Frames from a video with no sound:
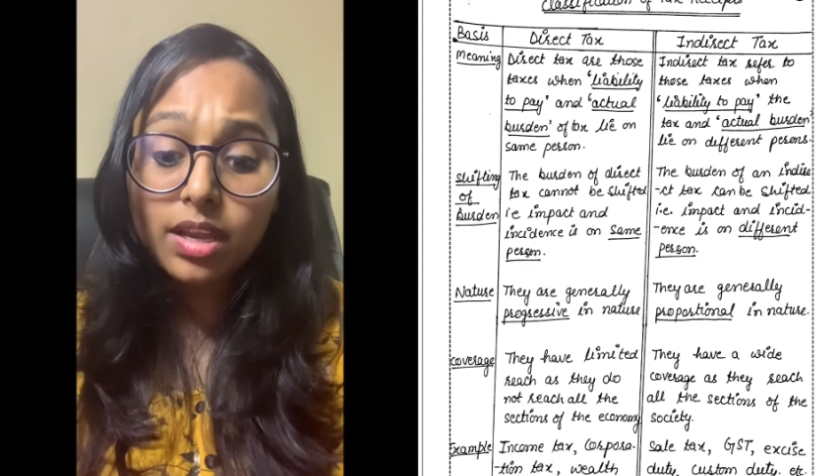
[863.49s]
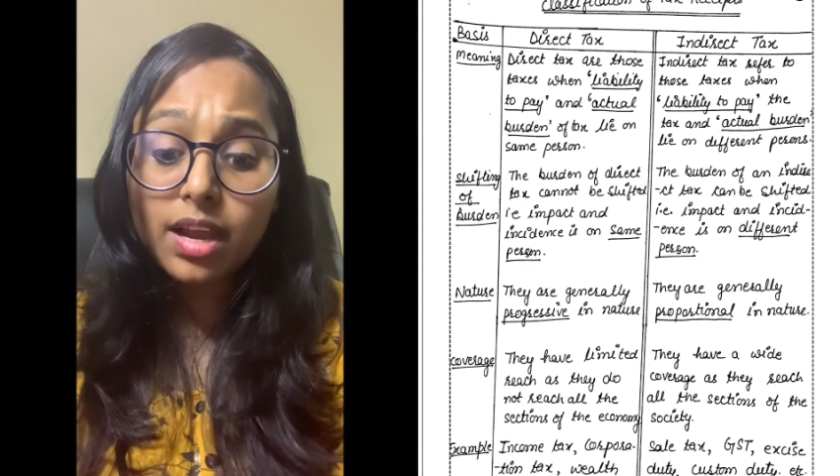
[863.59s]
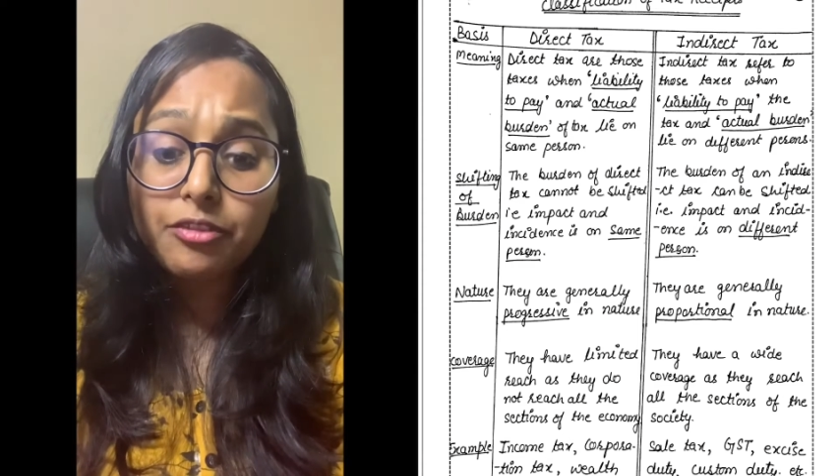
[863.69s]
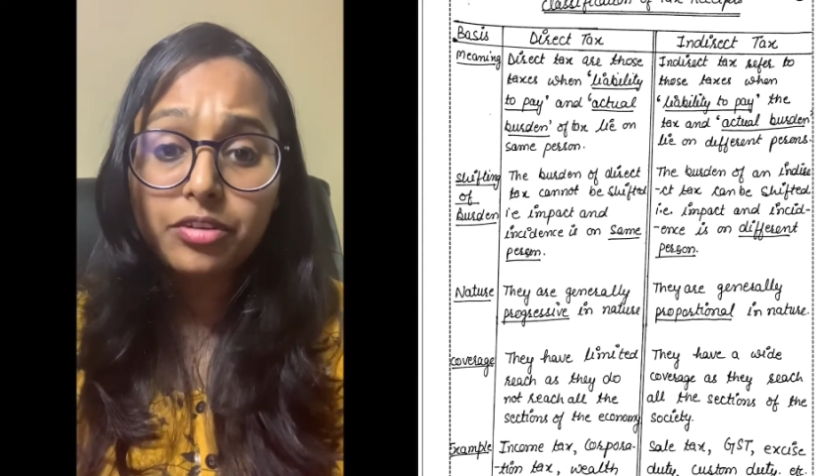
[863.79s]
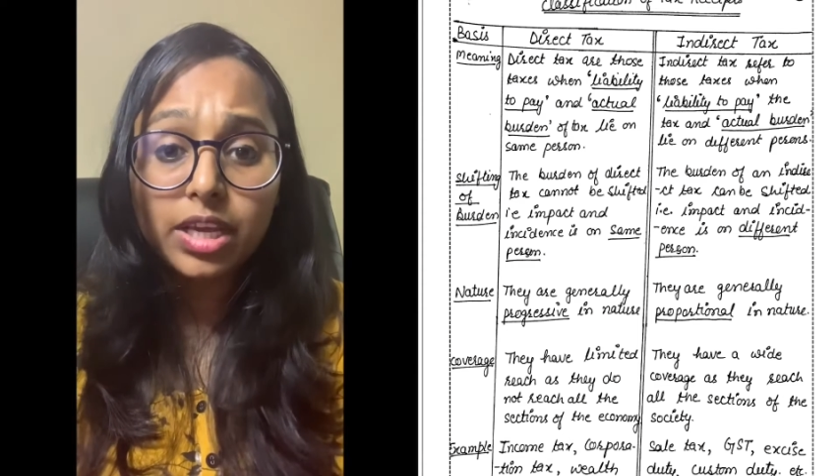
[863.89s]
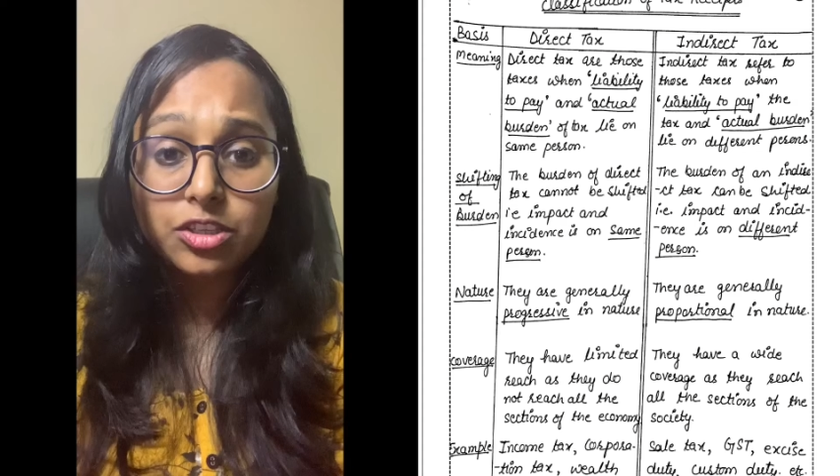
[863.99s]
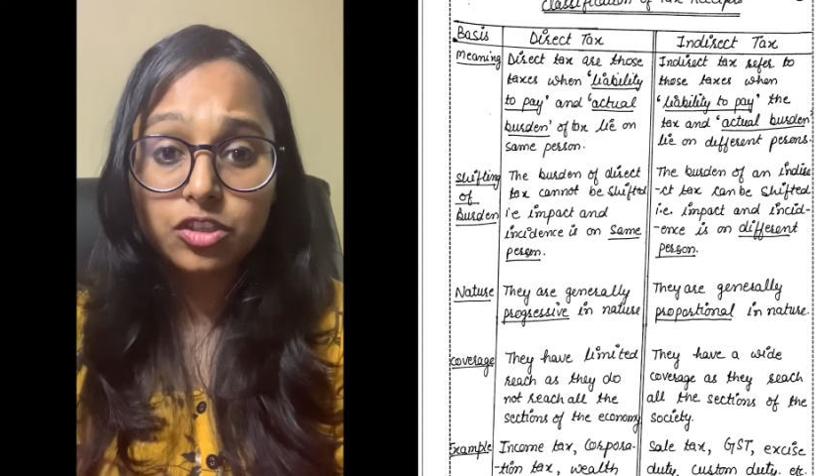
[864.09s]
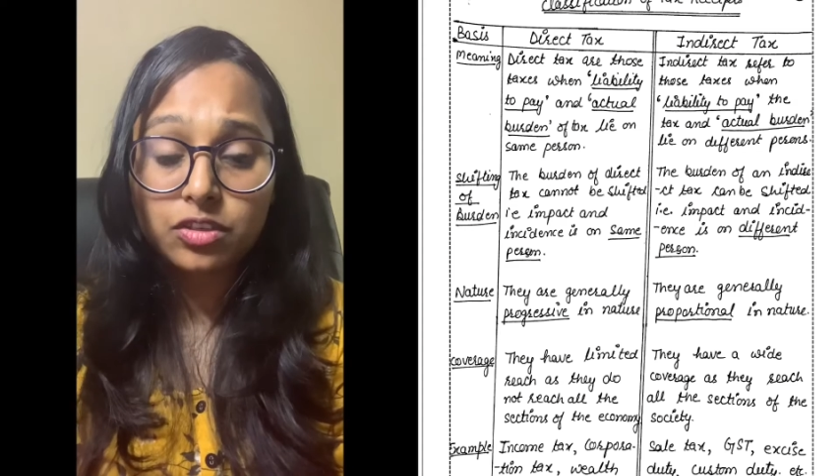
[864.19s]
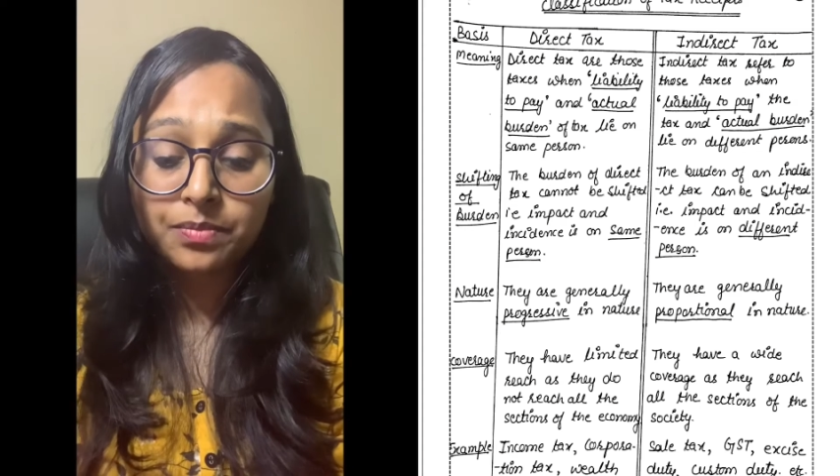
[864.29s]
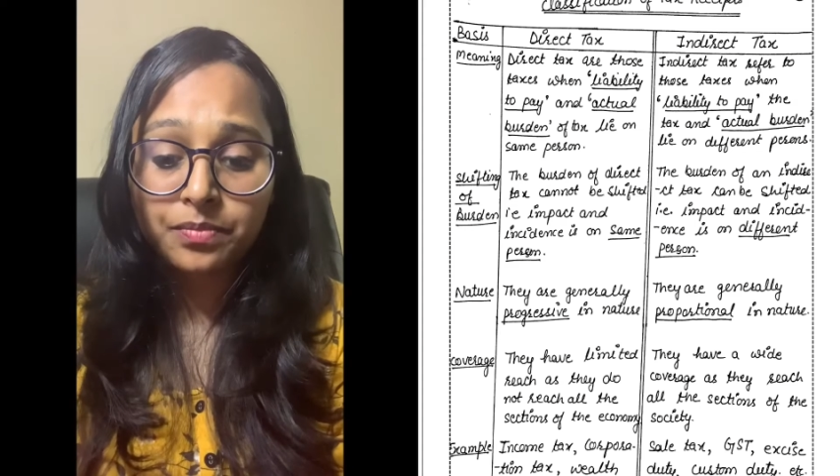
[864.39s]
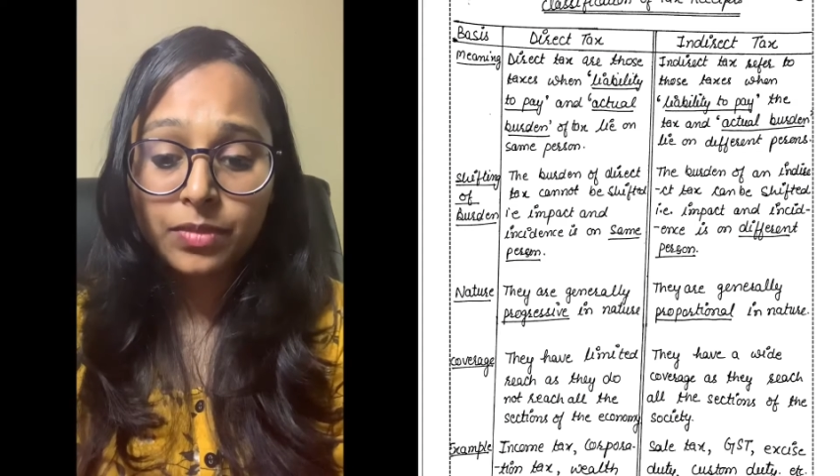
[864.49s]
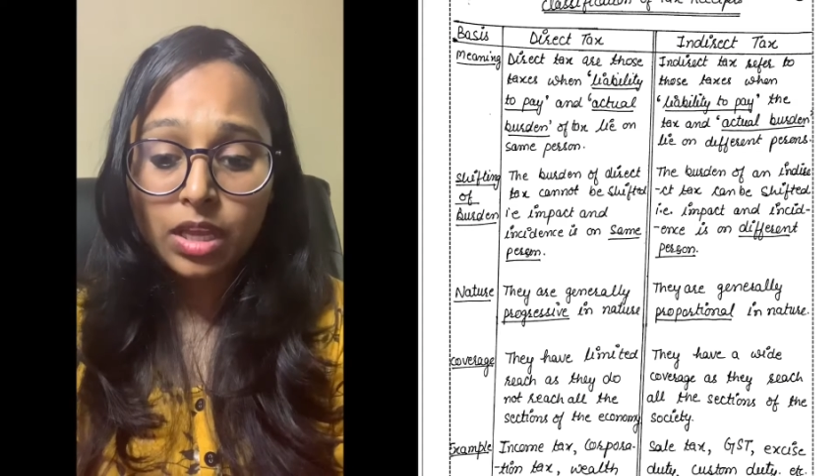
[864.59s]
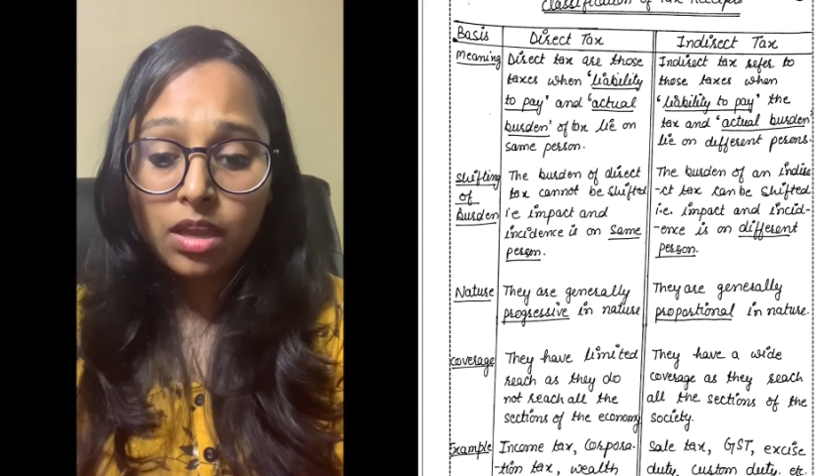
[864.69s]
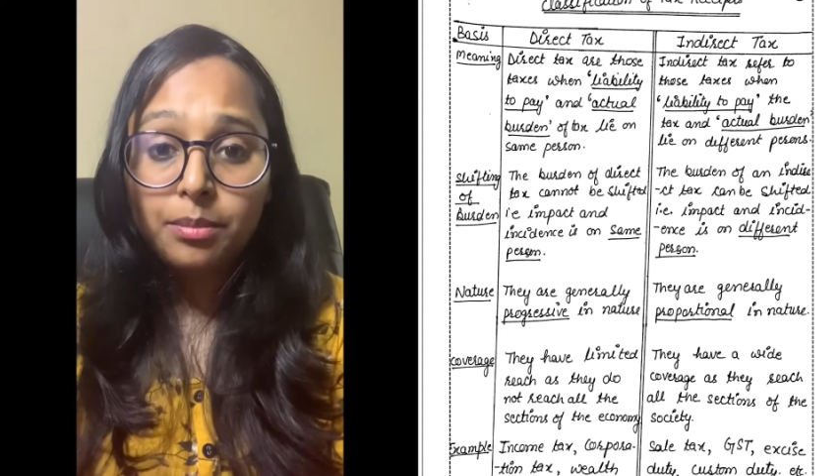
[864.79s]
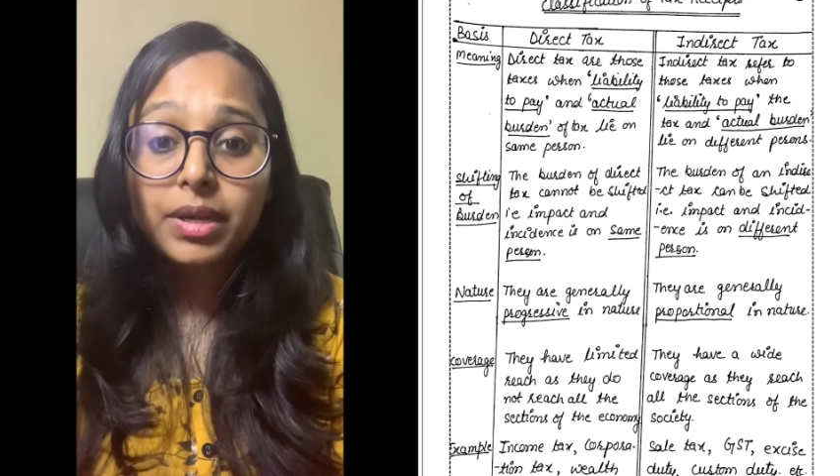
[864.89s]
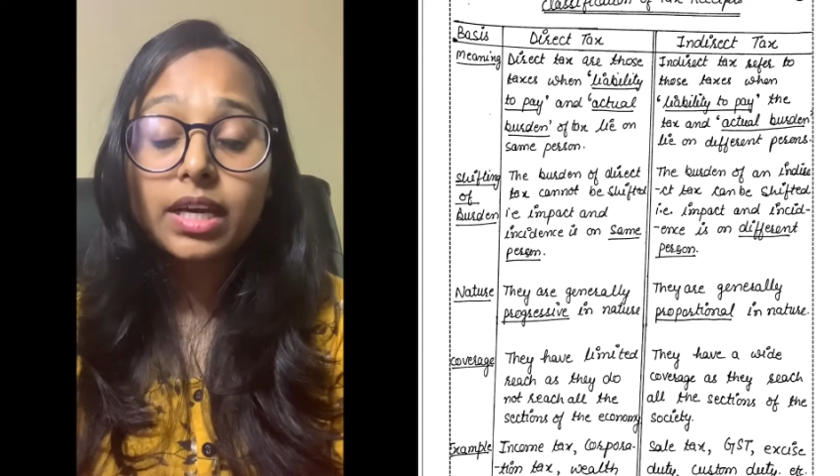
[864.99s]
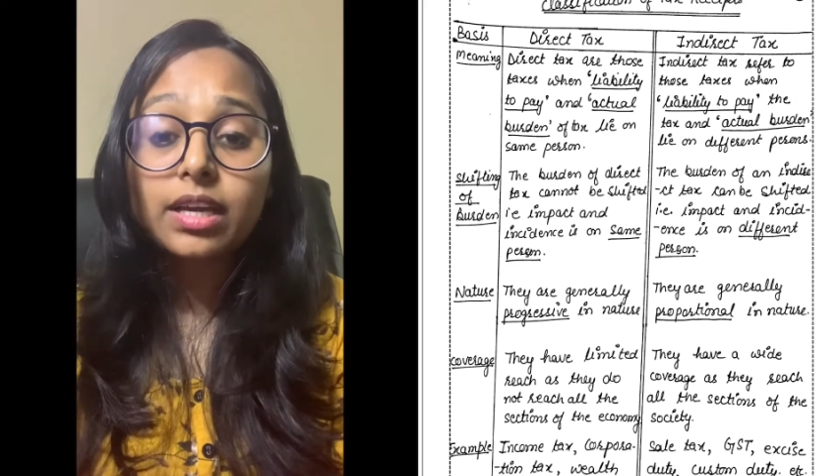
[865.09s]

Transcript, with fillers: coverage बेटा